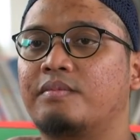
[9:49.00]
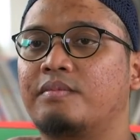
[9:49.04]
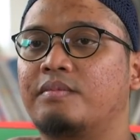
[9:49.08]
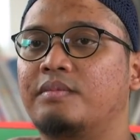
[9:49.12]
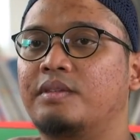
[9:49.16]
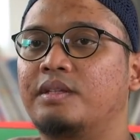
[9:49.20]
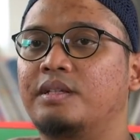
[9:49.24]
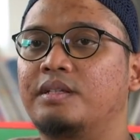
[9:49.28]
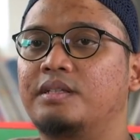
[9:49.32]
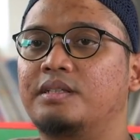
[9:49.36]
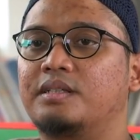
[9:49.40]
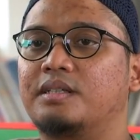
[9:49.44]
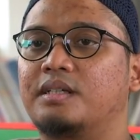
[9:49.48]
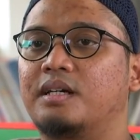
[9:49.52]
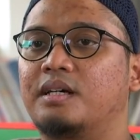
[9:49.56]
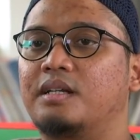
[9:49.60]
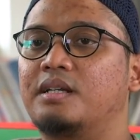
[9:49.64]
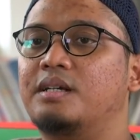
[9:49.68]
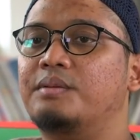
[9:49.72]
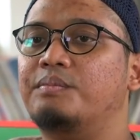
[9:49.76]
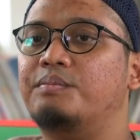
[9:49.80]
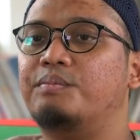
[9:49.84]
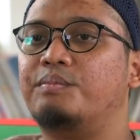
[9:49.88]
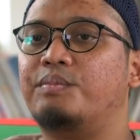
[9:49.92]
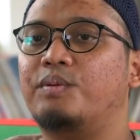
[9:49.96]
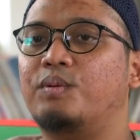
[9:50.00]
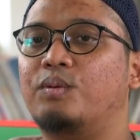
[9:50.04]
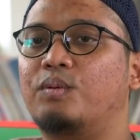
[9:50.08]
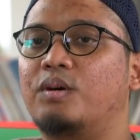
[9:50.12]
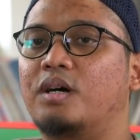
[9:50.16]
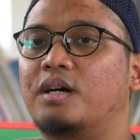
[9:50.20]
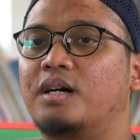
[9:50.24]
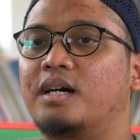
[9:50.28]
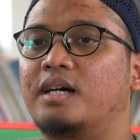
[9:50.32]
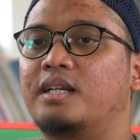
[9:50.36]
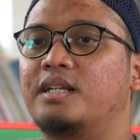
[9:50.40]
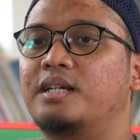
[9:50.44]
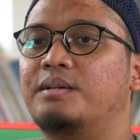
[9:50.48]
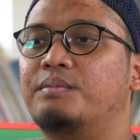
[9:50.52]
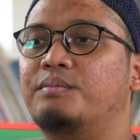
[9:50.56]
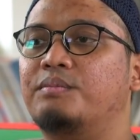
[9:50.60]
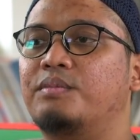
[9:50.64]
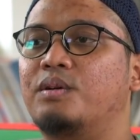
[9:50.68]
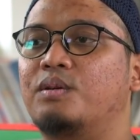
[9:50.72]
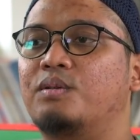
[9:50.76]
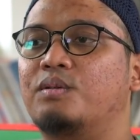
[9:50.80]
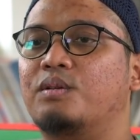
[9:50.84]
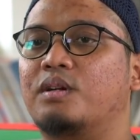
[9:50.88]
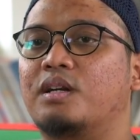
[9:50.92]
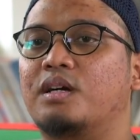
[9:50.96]
jadi ada peluang ada yang
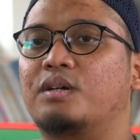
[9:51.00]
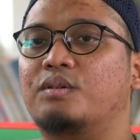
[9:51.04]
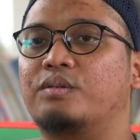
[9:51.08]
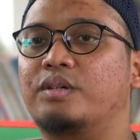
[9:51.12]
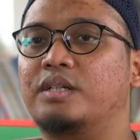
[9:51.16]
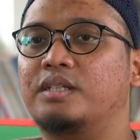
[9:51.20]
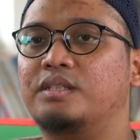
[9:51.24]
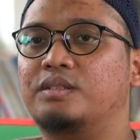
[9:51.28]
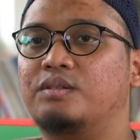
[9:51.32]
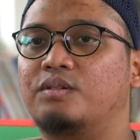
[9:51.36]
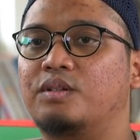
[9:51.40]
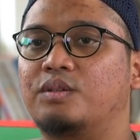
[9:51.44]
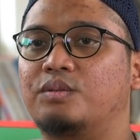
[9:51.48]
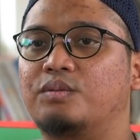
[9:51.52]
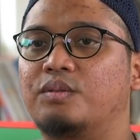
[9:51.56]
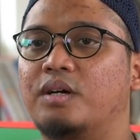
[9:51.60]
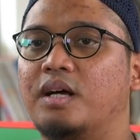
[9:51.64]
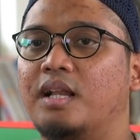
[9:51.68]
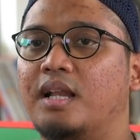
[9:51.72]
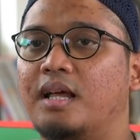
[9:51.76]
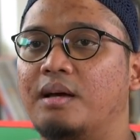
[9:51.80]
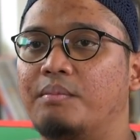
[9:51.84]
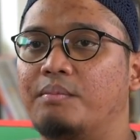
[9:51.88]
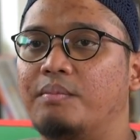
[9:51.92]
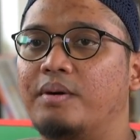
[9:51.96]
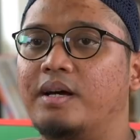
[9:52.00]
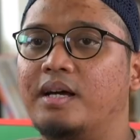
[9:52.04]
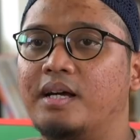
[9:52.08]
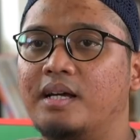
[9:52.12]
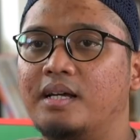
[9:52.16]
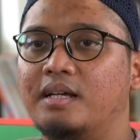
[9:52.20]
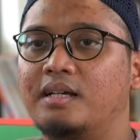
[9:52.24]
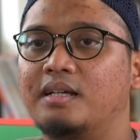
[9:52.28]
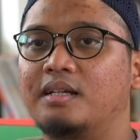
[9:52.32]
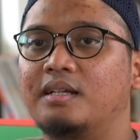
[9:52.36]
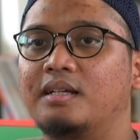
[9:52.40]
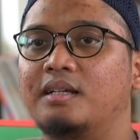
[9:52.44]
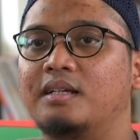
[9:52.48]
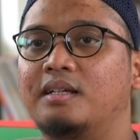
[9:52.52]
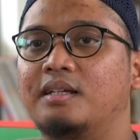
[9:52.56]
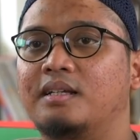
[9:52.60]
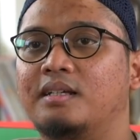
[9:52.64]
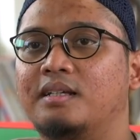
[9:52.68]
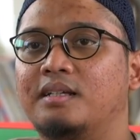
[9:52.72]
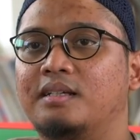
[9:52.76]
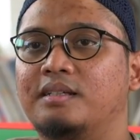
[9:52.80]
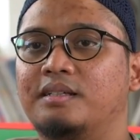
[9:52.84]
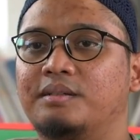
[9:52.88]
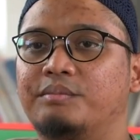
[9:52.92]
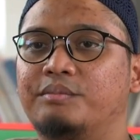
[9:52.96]
mau ngelakuin suatu hal apa
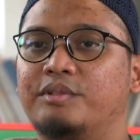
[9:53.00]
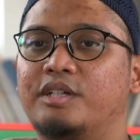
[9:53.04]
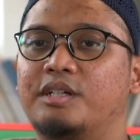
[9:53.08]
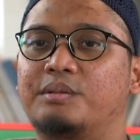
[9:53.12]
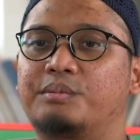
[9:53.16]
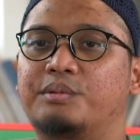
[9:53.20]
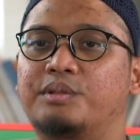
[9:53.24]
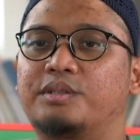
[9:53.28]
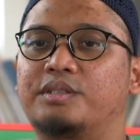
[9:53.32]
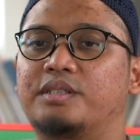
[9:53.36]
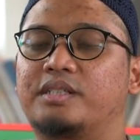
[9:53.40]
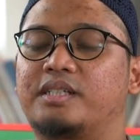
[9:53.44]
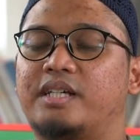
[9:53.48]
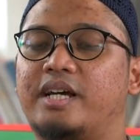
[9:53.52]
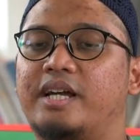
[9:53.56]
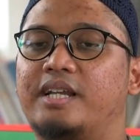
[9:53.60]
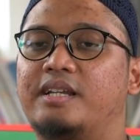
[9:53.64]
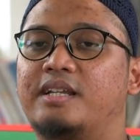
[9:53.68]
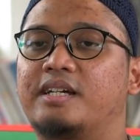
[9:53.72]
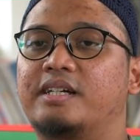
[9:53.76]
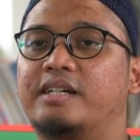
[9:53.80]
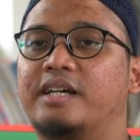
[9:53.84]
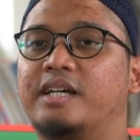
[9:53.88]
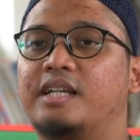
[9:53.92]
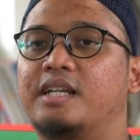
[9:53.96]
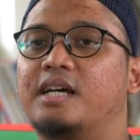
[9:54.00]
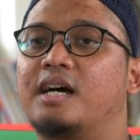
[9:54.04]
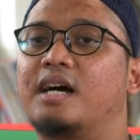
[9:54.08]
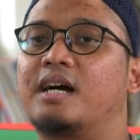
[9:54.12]
yang biarpun kaidah-kaidah